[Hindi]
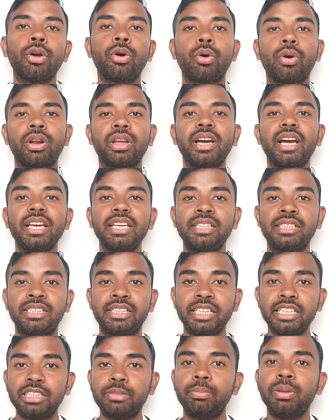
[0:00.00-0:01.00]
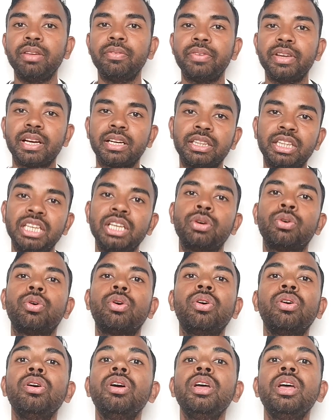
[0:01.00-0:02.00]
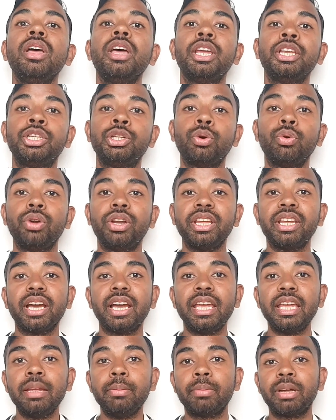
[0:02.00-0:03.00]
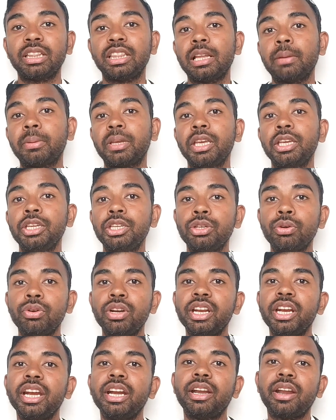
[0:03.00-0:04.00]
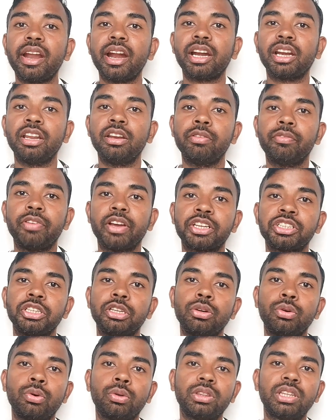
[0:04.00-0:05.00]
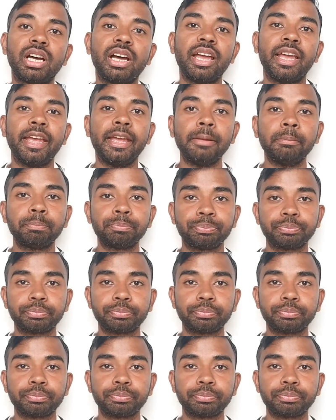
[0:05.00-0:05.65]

और गाइस जिस भी व्यक्ति को यूटीआई मतलब कि यूनरी ट्रैक्ट इन्फेक्शन होता है